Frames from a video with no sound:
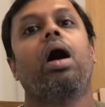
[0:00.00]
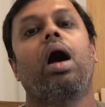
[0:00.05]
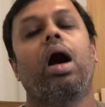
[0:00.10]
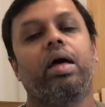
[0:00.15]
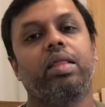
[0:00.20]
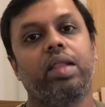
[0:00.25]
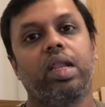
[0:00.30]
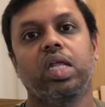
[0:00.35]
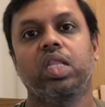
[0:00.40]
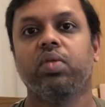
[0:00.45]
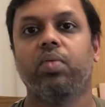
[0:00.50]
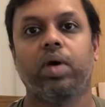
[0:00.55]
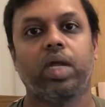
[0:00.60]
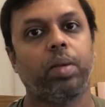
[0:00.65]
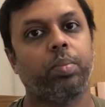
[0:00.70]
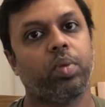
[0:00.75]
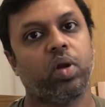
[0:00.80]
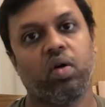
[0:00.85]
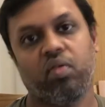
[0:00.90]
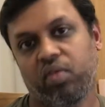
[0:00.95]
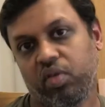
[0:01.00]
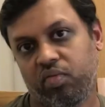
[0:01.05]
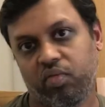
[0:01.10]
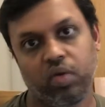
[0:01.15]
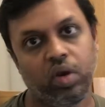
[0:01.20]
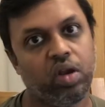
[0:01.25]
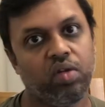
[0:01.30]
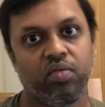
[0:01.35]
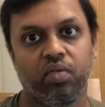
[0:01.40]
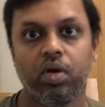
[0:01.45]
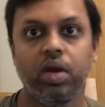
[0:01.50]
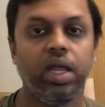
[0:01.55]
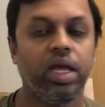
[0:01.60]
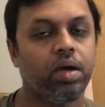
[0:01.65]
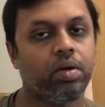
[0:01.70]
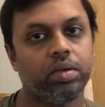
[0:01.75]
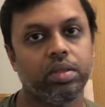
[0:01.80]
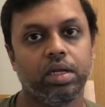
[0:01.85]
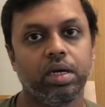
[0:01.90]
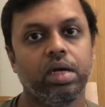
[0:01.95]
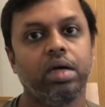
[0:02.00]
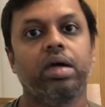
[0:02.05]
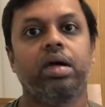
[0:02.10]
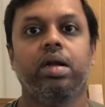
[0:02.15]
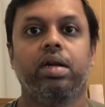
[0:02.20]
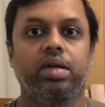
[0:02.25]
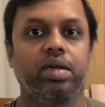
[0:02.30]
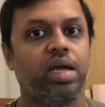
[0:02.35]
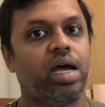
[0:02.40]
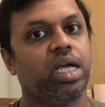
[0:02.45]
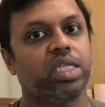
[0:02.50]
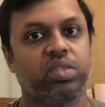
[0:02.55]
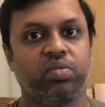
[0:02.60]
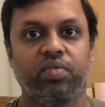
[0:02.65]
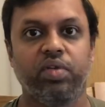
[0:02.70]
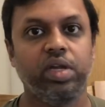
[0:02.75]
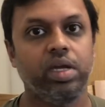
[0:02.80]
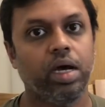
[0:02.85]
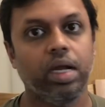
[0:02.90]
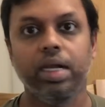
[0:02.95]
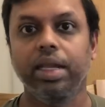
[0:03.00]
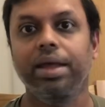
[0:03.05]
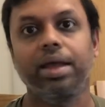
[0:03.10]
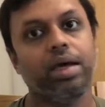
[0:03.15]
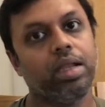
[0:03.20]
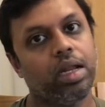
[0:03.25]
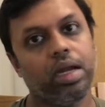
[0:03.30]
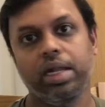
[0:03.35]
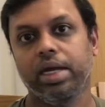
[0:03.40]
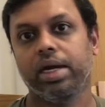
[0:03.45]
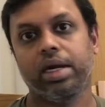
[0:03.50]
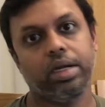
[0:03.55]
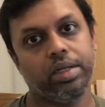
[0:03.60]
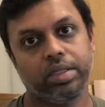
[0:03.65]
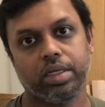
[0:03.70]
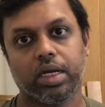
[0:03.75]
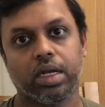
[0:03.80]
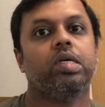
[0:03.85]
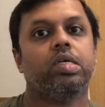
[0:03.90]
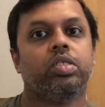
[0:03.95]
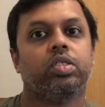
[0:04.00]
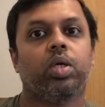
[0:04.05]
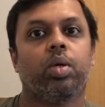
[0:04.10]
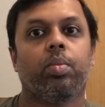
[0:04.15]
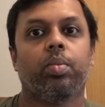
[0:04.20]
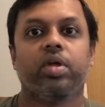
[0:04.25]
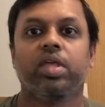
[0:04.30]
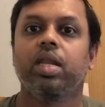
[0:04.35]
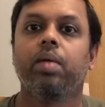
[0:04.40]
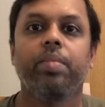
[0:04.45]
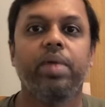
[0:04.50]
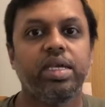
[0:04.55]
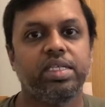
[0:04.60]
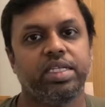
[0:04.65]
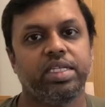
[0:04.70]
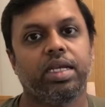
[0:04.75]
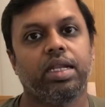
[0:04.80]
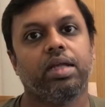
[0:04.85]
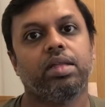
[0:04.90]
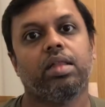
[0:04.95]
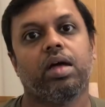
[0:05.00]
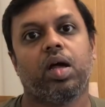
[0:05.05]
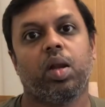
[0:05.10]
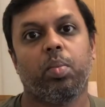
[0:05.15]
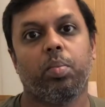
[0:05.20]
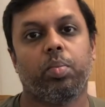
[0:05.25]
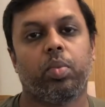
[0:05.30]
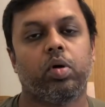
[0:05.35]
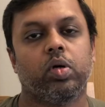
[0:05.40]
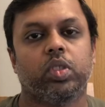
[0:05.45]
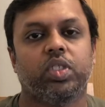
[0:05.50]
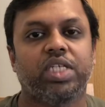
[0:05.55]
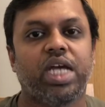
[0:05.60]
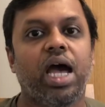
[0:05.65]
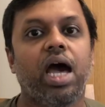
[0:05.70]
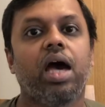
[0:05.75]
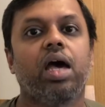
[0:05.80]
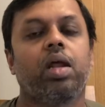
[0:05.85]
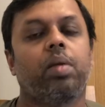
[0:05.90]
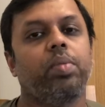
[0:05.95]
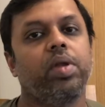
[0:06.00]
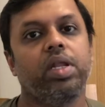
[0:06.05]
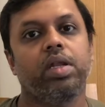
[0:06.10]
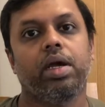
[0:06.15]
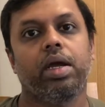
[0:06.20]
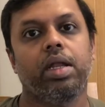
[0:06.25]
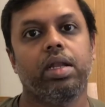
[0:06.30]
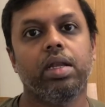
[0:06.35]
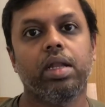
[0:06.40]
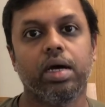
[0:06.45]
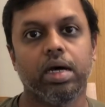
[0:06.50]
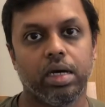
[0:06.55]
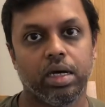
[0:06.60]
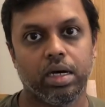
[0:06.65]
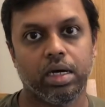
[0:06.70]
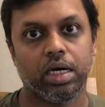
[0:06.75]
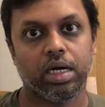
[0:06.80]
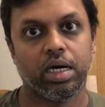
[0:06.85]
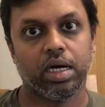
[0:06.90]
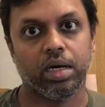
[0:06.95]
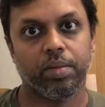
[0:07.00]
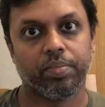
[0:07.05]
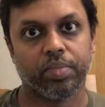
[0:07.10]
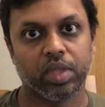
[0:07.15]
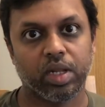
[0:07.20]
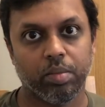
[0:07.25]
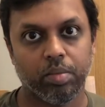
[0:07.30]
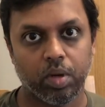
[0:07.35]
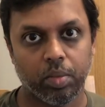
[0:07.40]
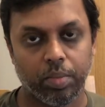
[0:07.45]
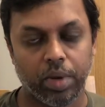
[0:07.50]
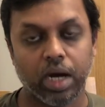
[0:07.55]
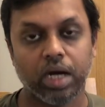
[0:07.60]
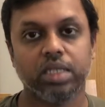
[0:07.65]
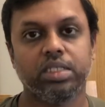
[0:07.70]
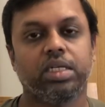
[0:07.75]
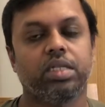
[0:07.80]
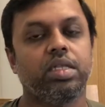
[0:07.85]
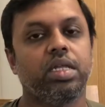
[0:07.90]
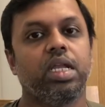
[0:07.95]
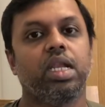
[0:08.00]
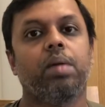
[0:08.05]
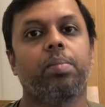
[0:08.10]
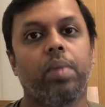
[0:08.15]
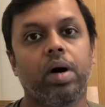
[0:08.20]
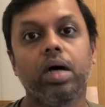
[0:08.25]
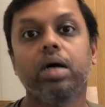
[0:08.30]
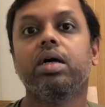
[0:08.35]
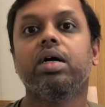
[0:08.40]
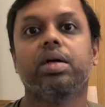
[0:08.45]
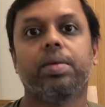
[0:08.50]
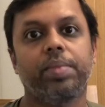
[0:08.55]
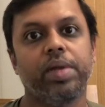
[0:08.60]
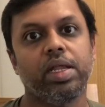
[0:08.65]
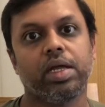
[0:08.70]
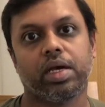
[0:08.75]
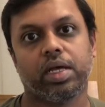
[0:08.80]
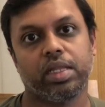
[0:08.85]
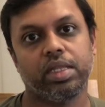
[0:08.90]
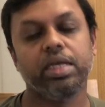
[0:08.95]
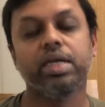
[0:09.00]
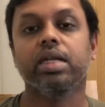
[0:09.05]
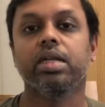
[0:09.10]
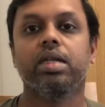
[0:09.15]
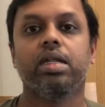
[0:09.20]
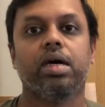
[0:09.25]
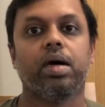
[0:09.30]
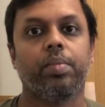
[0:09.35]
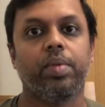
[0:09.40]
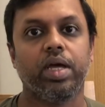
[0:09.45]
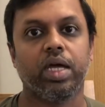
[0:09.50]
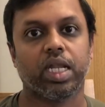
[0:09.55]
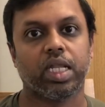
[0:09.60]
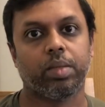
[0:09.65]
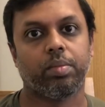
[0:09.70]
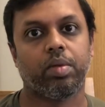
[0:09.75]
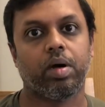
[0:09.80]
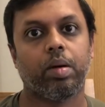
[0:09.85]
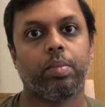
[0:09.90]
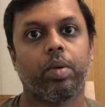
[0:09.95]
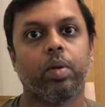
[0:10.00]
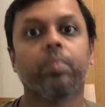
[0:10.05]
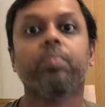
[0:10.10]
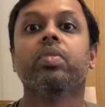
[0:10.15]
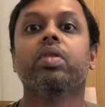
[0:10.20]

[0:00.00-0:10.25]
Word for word: அதுலேருந்து வர ப்ராஃபிட் ஃபுல் அண்ட் ஃபுல் நீங்கள் வந்து டேக்ஸ் ஃப்ரீயாக லீகலாக நீங்கள் எடுத்துக்கலாம் ஸோ முதல்ல பேசிக்லேருந்து ஆரம்பிப்போம் ஷேர் அப்படின்னா என்ன நம்ம பங்கு சந்தையில் பங்கு அப்படிங்கிறது என்ன அப்படிங்கிறத பார்ப்போம்